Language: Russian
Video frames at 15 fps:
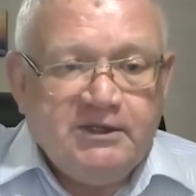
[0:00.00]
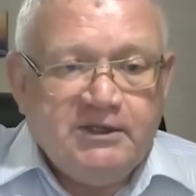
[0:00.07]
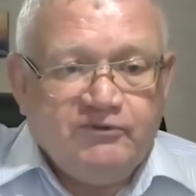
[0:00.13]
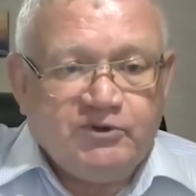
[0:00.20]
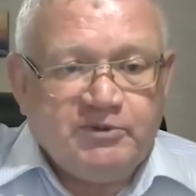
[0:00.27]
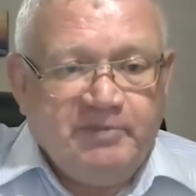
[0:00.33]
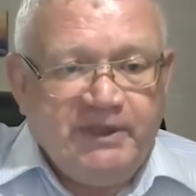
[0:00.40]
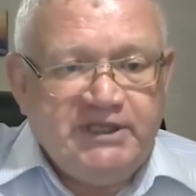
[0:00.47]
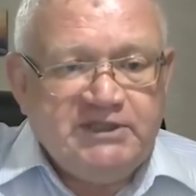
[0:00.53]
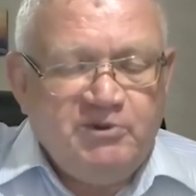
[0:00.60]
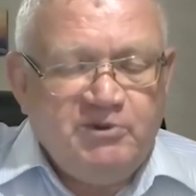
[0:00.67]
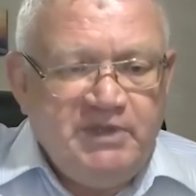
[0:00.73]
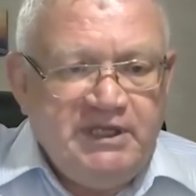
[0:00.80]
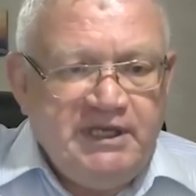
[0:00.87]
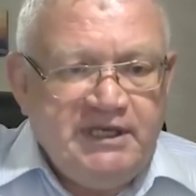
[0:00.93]
Вот. Поэтому
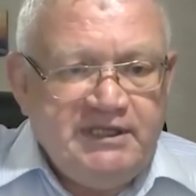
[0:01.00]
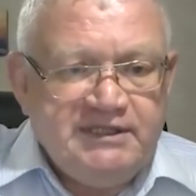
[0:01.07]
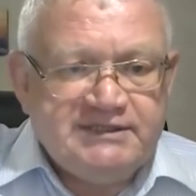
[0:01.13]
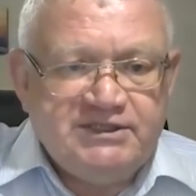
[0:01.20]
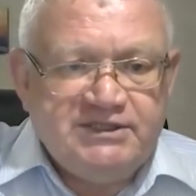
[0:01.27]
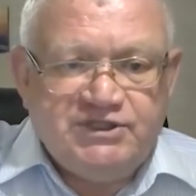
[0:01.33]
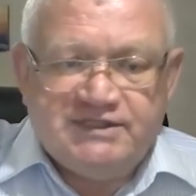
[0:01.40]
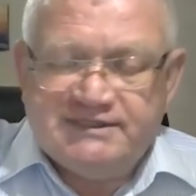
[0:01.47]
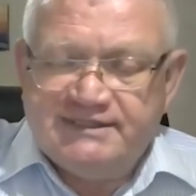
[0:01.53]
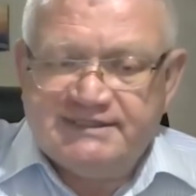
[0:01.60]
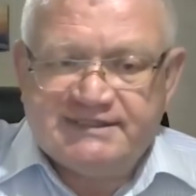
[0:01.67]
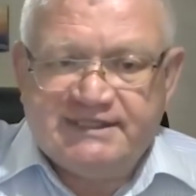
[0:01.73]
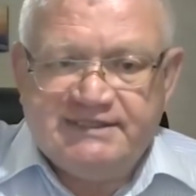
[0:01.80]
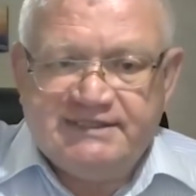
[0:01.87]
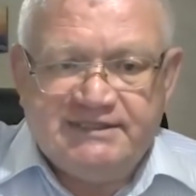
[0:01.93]
меня, если честно
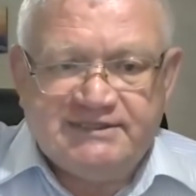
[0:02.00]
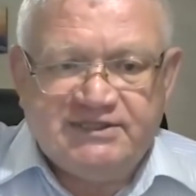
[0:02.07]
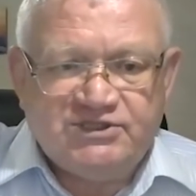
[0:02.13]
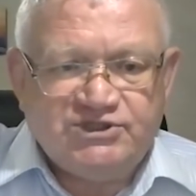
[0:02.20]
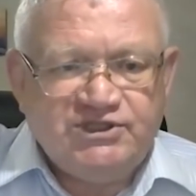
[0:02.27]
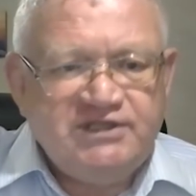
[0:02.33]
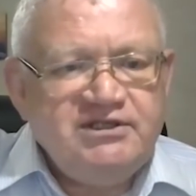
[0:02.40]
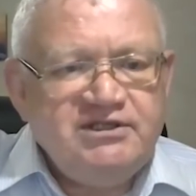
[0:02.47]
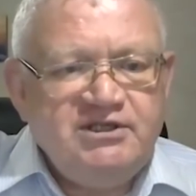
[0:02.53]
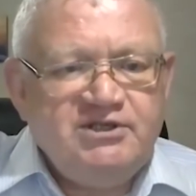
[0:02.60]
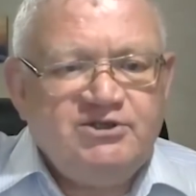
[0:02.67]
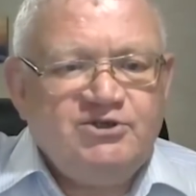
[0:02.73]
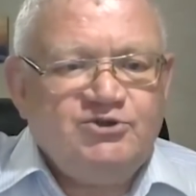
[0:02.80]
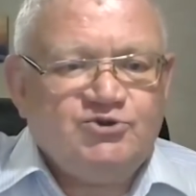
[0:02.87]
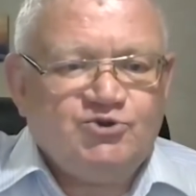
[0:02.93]
сказать, совершенно не
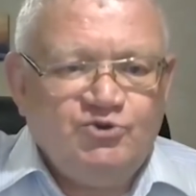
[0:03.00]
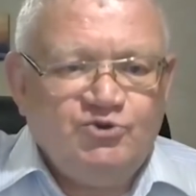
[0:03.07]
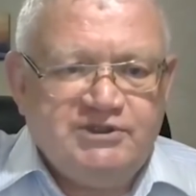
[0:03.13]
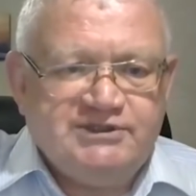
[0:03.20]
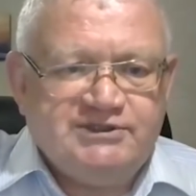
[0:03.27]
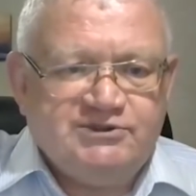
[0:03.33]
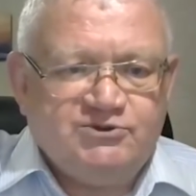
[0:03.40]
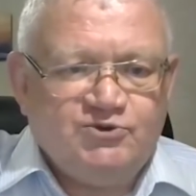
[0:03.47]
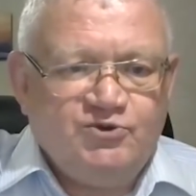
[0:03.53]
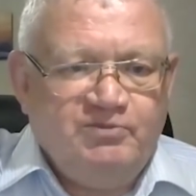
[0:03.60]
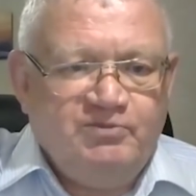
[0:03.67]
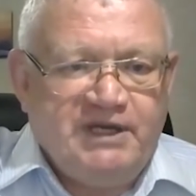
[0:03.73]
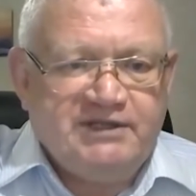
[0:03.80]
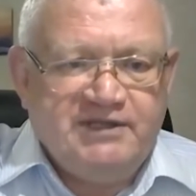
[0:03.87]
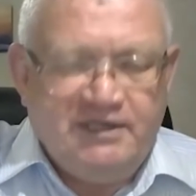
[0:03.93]
интересует
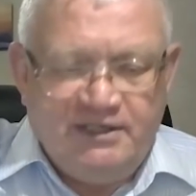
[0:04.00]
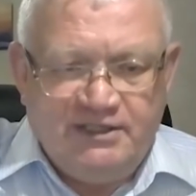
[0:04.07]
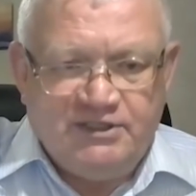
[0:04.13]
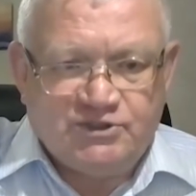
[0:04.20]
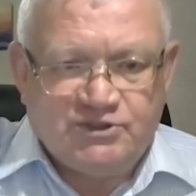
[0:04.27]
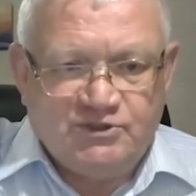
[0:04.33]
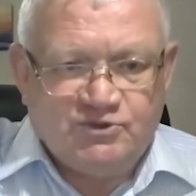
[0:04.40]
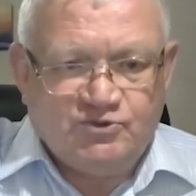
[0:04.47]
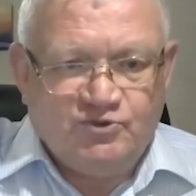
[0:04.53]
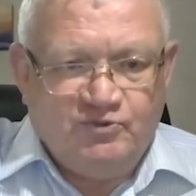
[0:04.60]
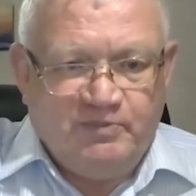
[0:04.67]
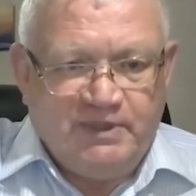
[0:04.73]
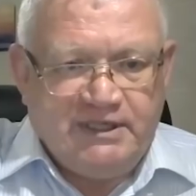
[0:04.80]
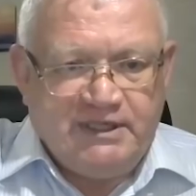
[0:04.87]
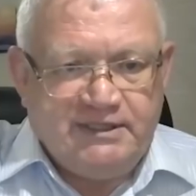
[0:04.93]
судьба, дальнейшая
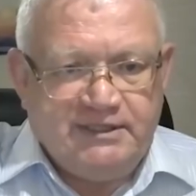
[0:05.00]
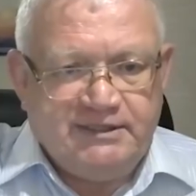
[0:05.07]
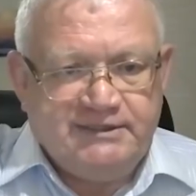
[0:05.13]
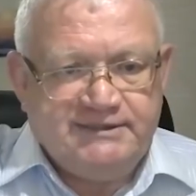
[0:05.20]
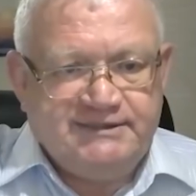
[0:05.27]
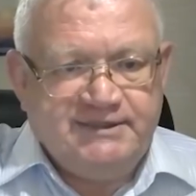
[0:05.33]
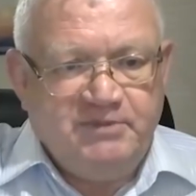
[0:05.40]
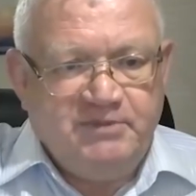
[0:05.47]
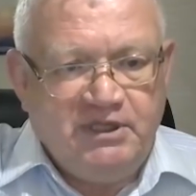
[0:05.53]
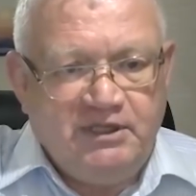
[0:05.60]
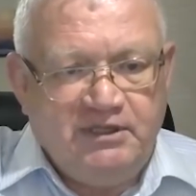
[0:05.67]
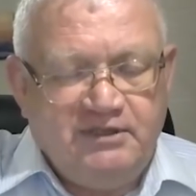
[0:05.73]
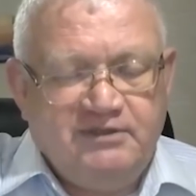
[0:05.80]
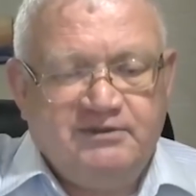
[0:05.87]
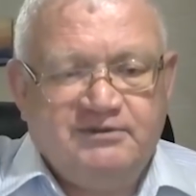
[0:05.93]
судьба
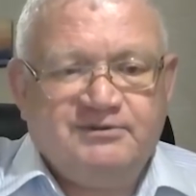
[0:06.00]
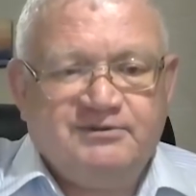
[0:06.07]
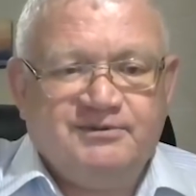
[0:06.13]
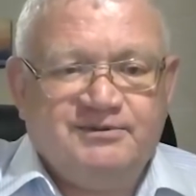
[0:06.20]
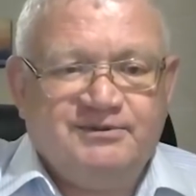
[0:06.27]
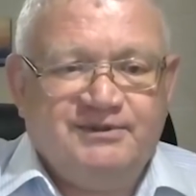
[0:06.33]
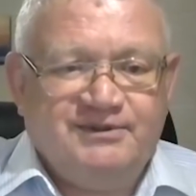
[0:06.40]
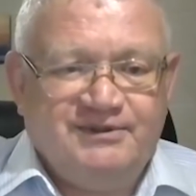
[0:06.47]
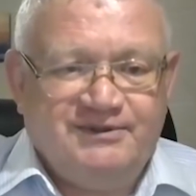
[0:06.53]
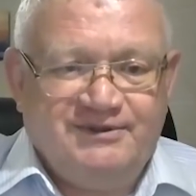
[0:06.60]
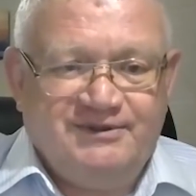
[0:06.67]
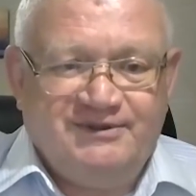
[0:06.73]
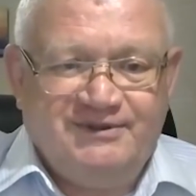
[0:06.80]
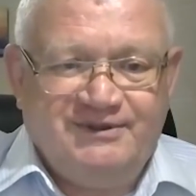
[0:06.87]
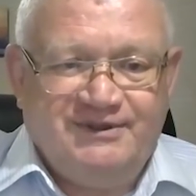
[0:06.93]
семьи
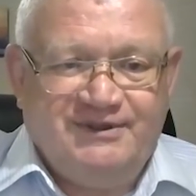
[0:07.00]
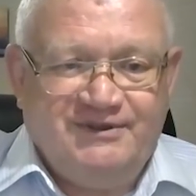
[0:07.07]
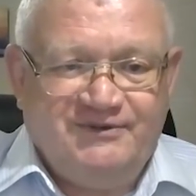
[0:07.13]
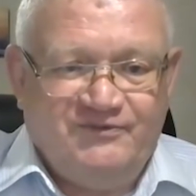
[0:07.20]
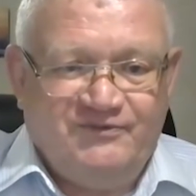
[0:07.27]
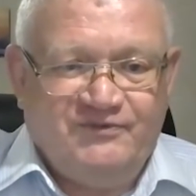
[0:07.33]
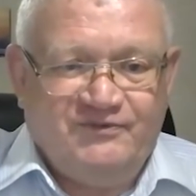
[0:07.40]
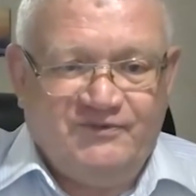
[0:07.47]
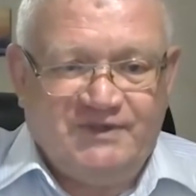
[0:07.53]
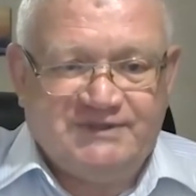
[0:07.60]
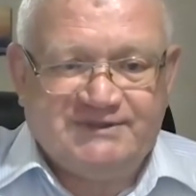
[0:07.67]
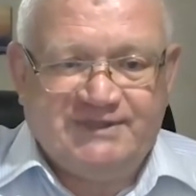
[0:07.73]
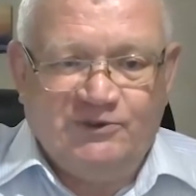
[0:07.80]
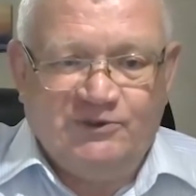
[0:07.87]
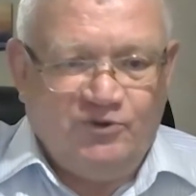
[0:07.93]
э, и
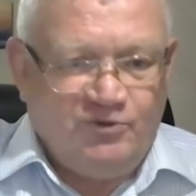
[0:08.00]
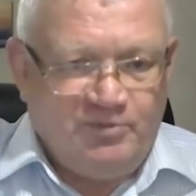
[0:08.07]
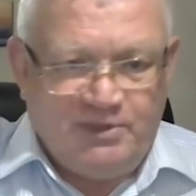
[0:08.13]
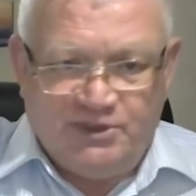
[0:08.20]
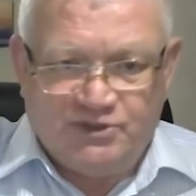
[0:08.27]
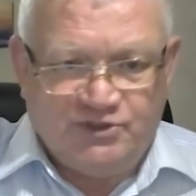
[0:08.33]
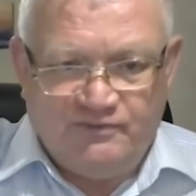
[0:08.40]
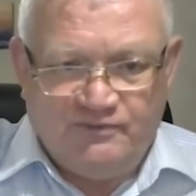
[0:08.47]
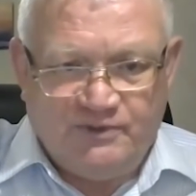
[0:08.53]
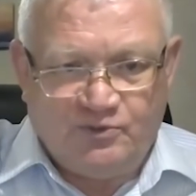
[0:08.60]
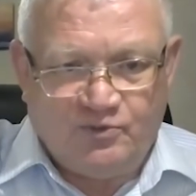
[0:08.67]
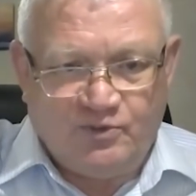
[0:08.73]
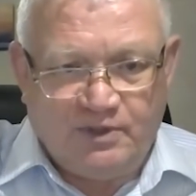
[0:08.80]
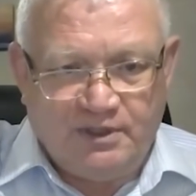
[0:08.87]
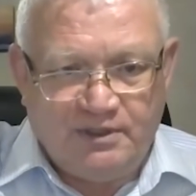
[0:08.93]
остального ближнего
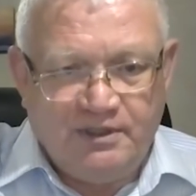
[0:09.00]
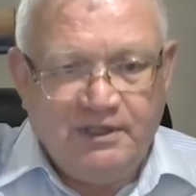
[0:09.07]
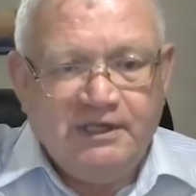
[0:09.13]
круга.